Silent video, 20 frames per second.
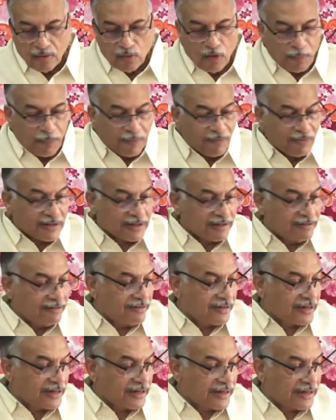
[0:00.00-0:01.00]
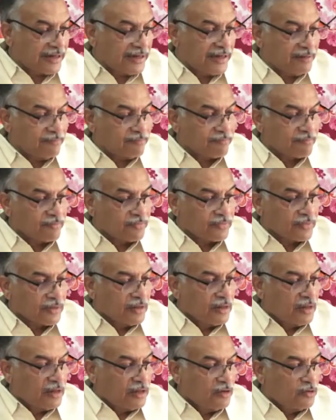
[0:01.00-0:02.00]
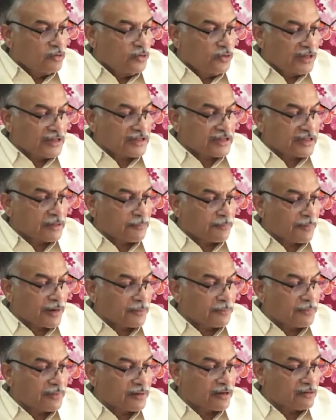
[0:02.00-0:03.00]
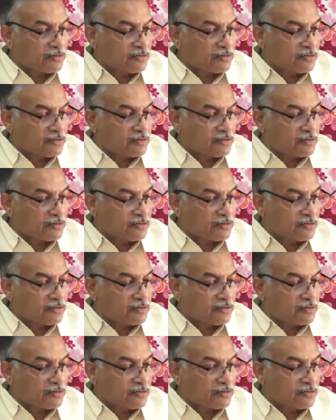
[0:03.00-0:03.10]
గొప్ప విషయం ఏంటంటే యుఎస్ డిపార్ట్మెంట్